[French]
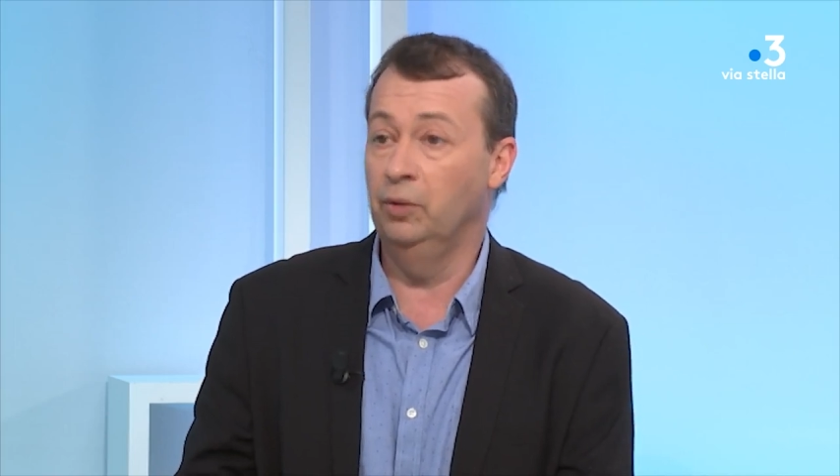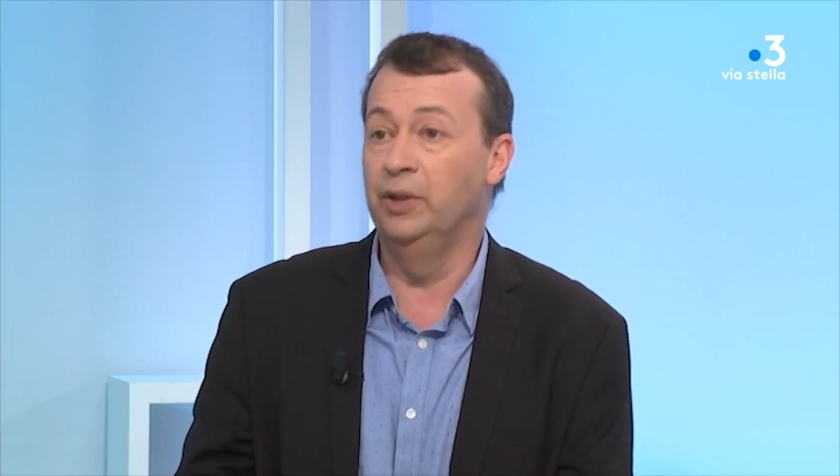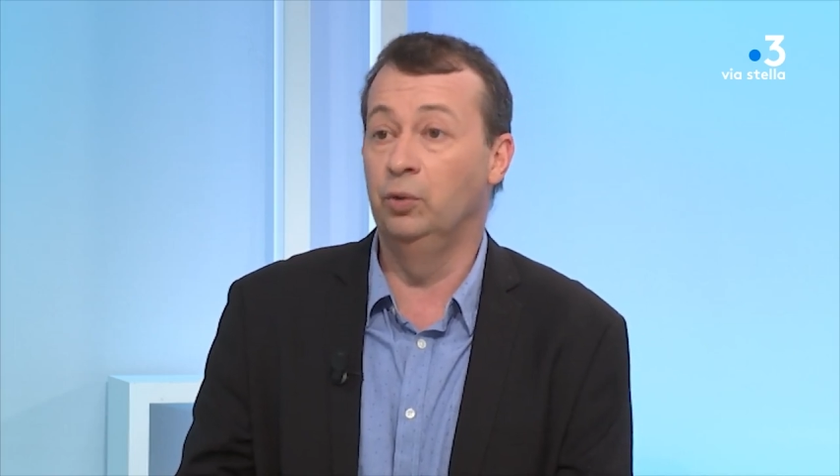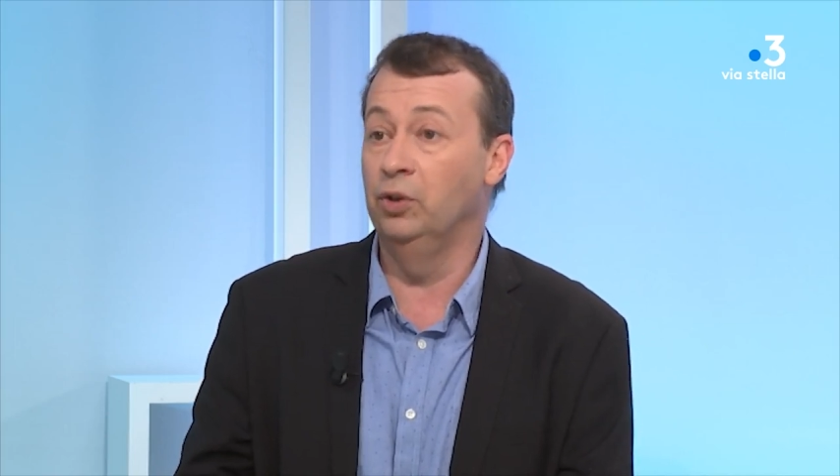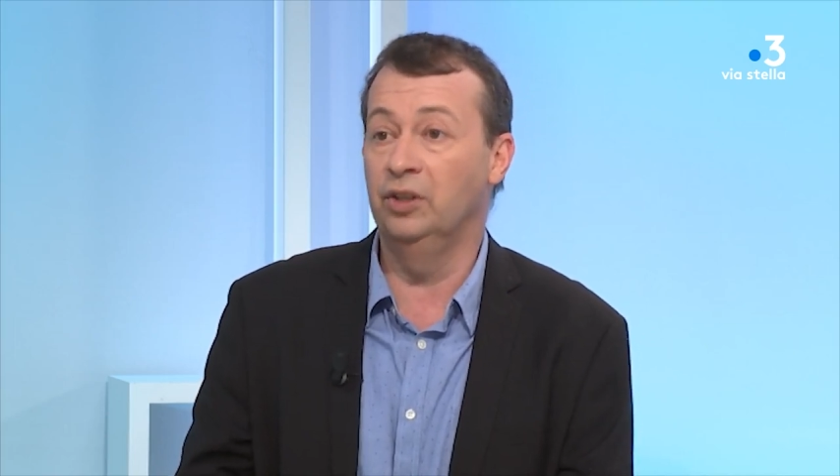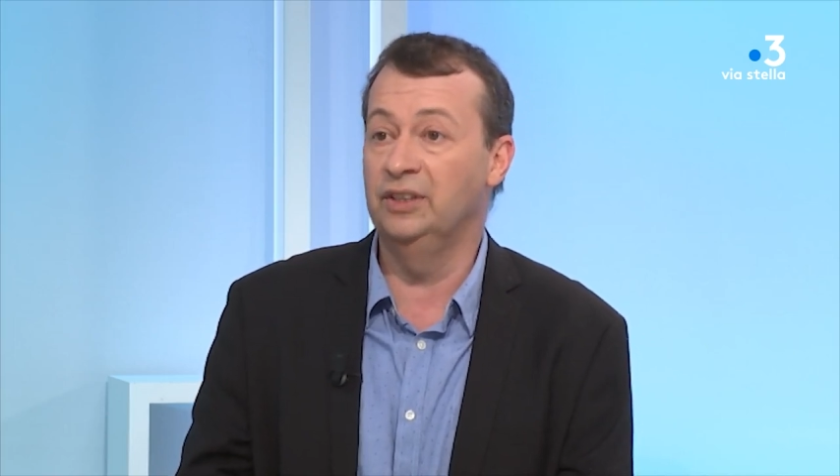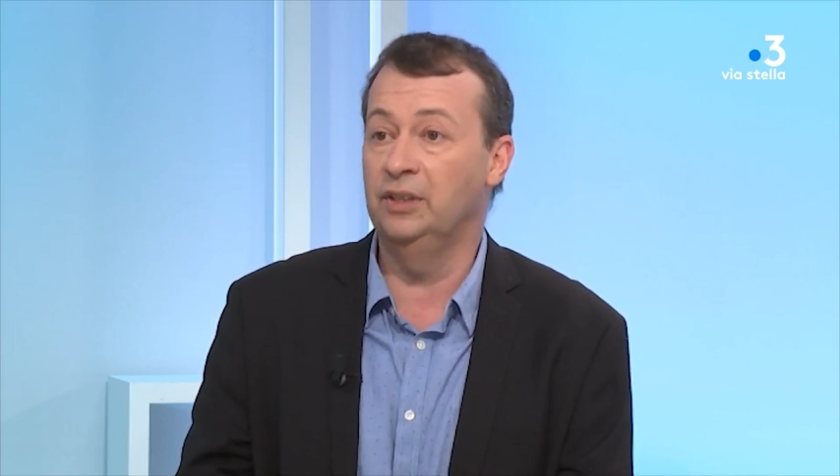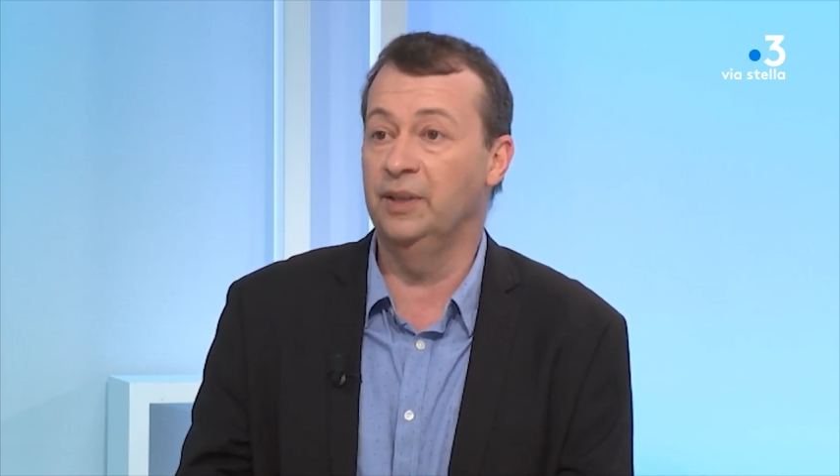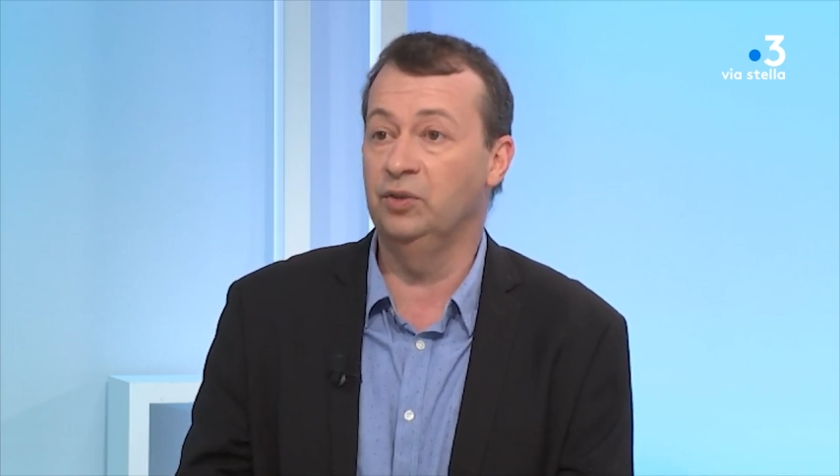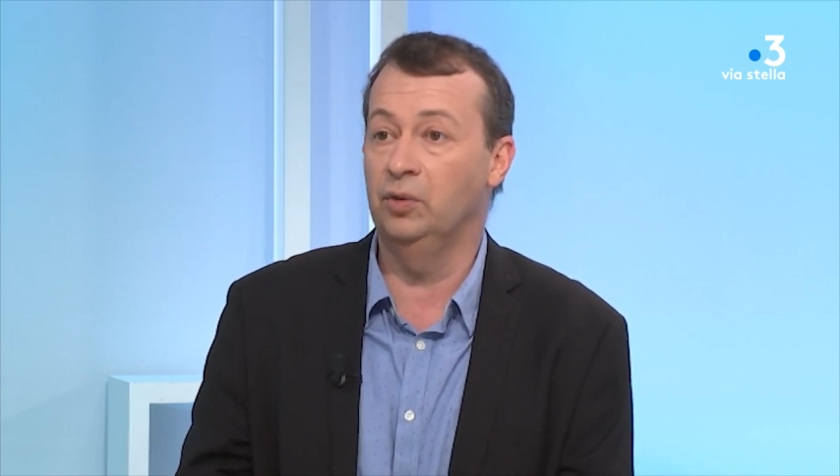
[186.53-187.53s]
mais aucune
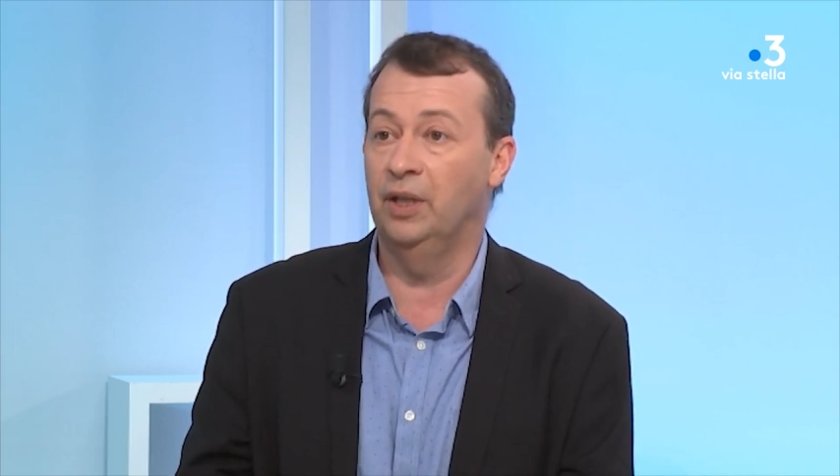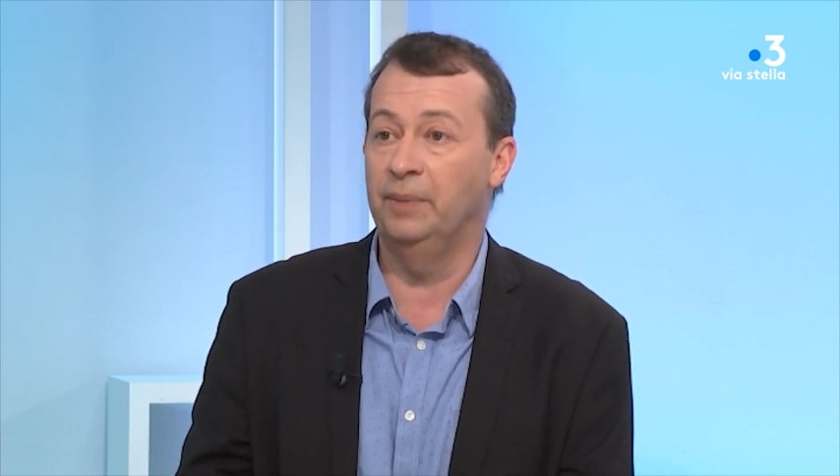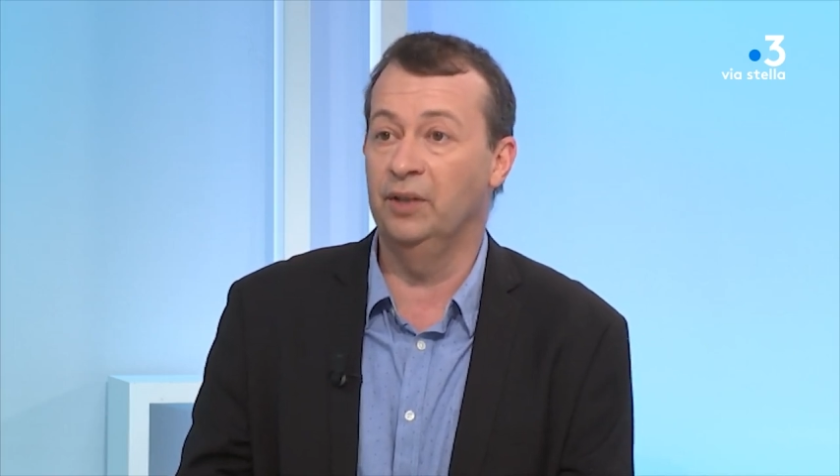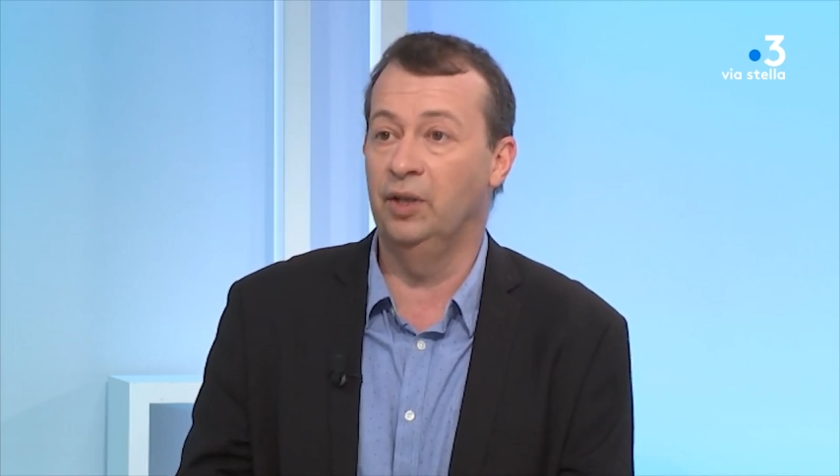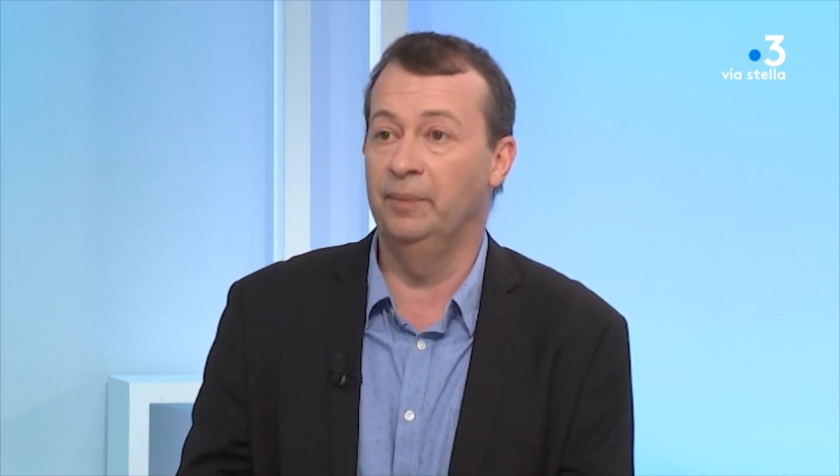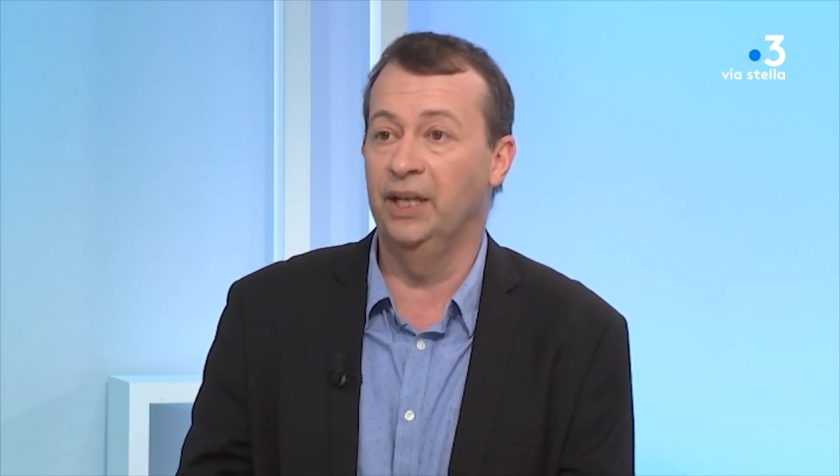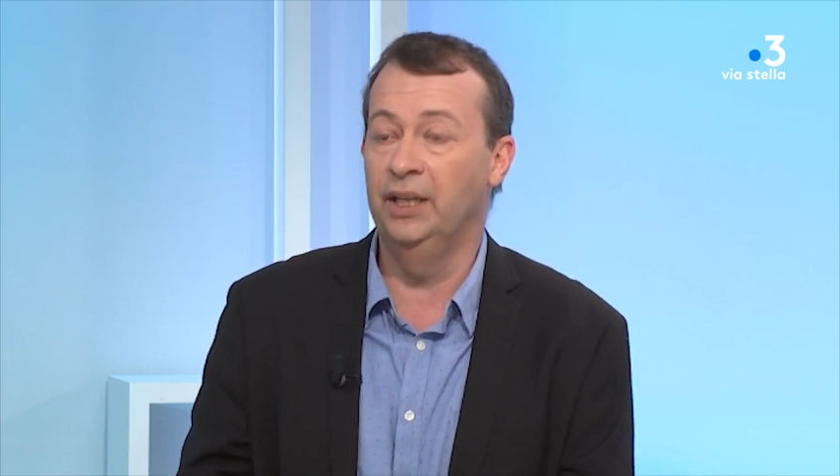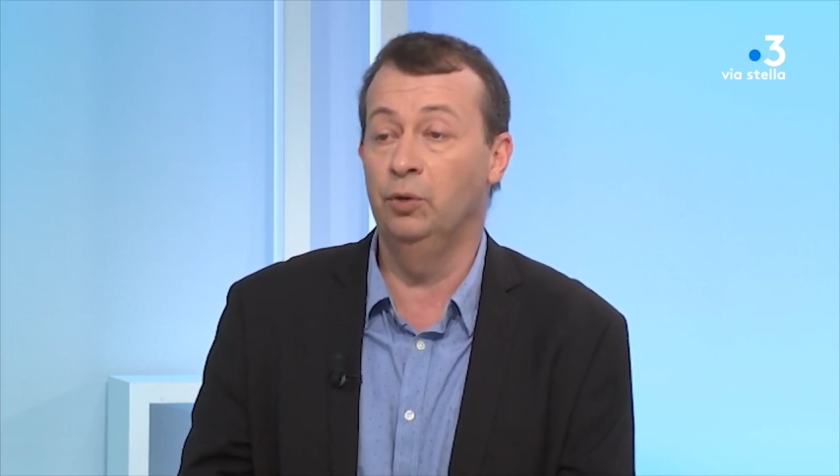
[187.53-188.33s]
anticipation de la part de la mairie,